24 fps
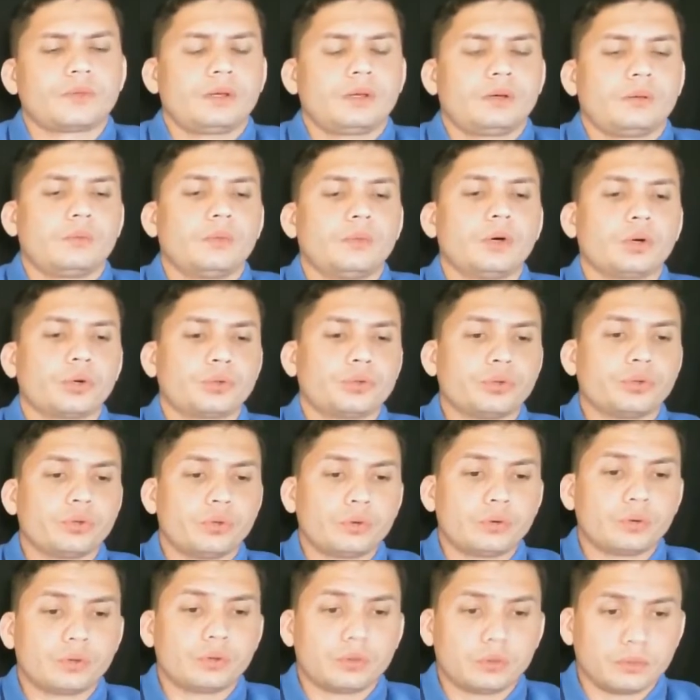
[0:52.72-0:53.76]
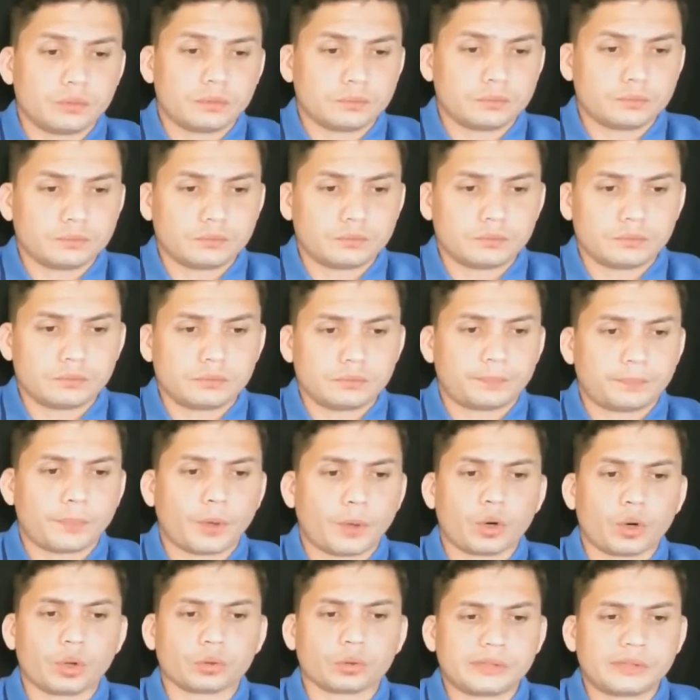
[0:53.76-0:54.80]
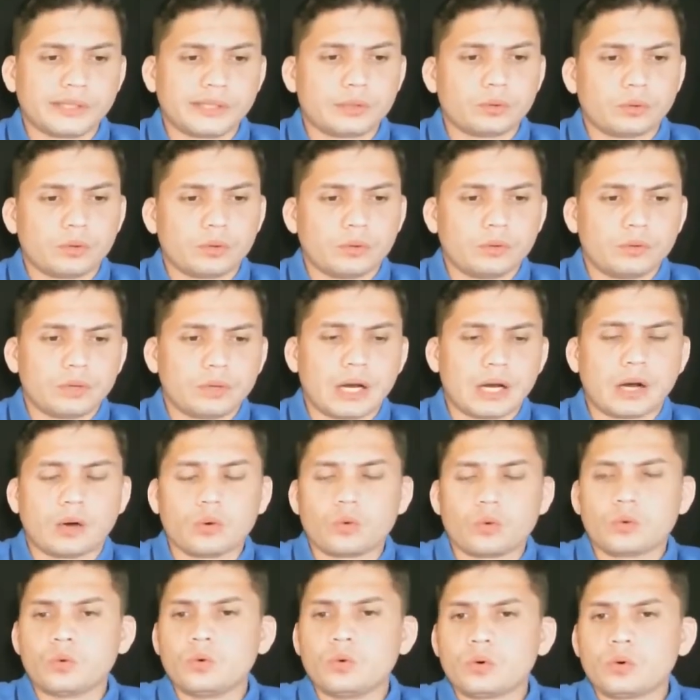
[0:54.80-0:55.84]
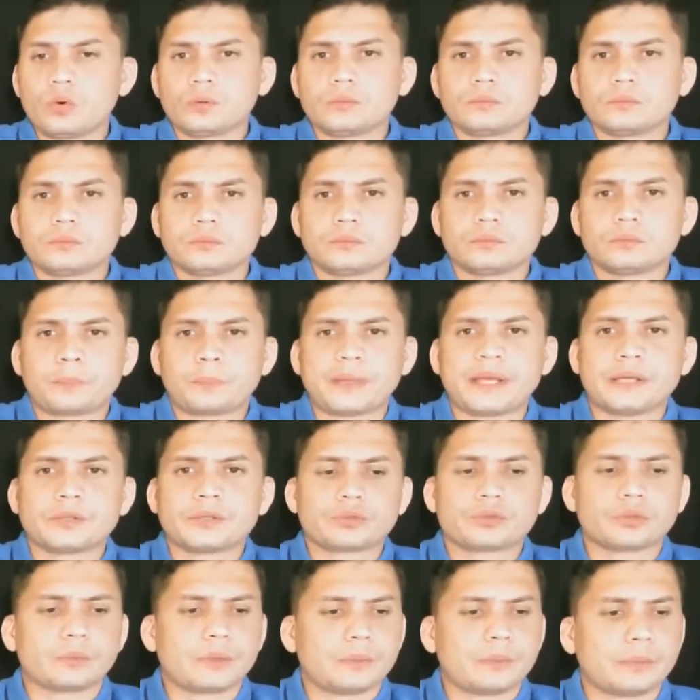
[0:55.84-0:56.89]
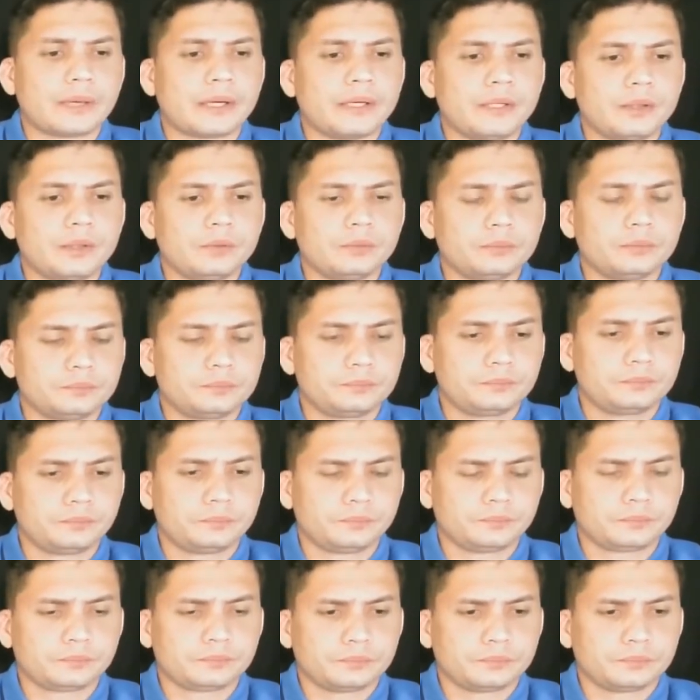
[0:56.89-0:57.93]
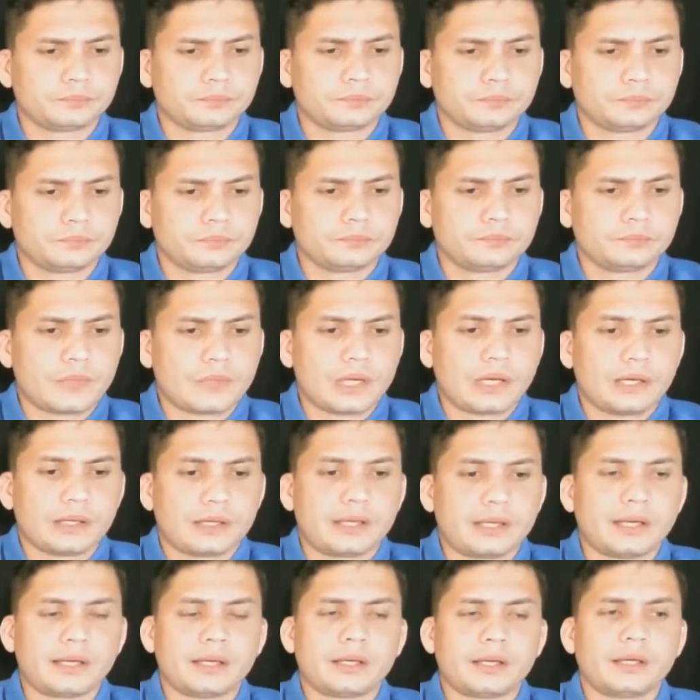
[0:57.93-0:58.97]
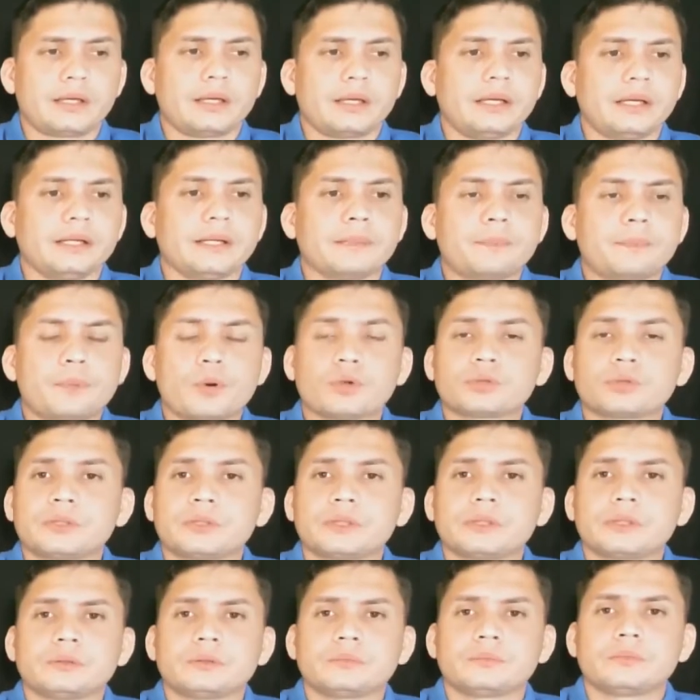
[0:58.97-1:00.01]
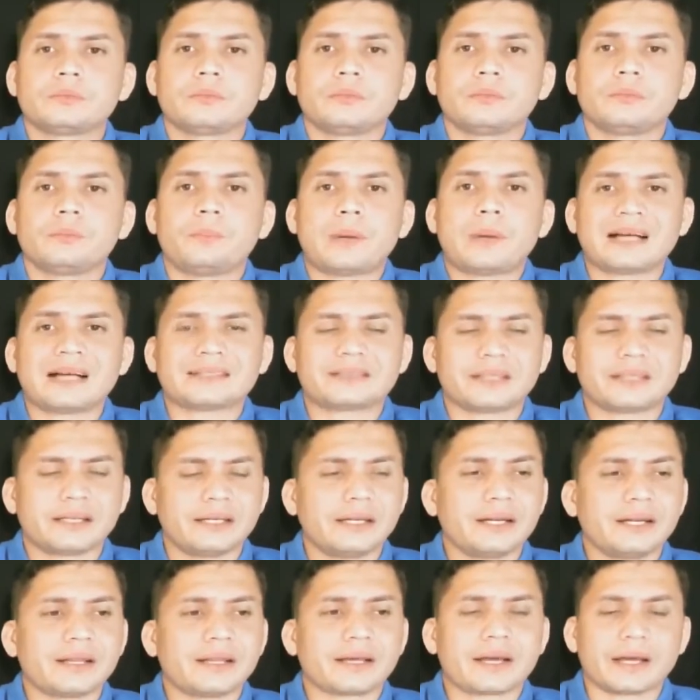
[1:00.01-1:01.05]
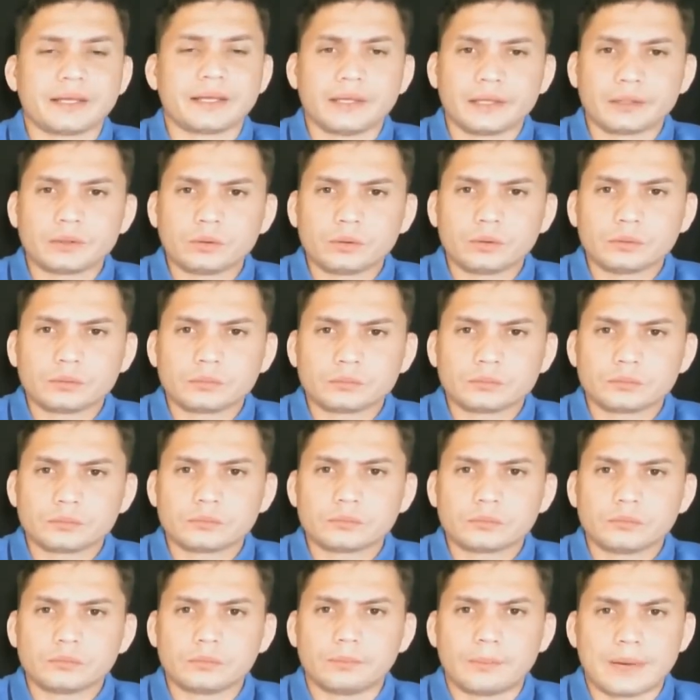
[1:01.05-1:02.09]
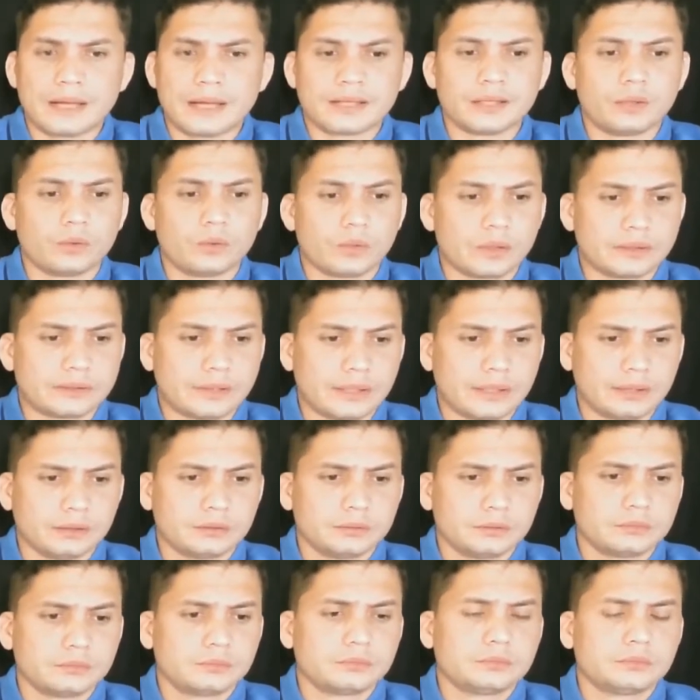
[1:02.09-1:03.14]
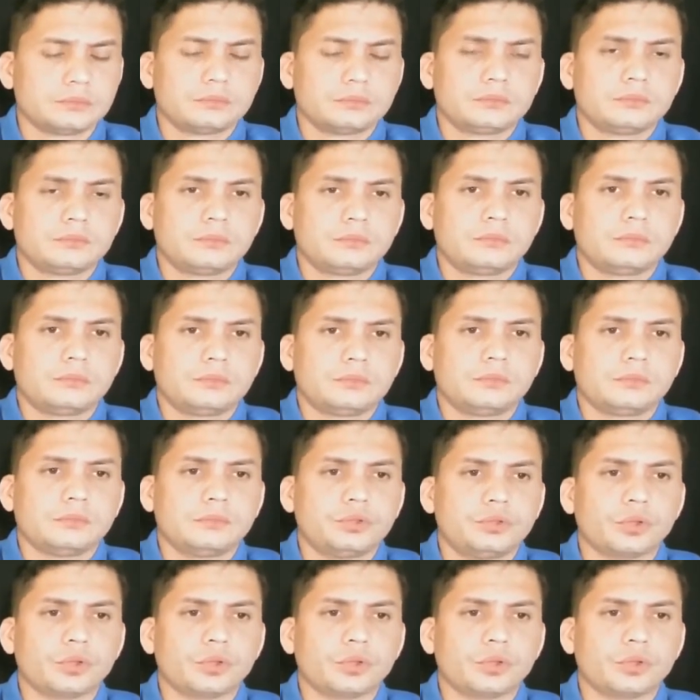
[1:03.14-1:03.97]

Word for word: Bueno, yo pronostico, auguro, pienso, me imagino, que el deporte va a seguir decayendo más de lo que está. Yo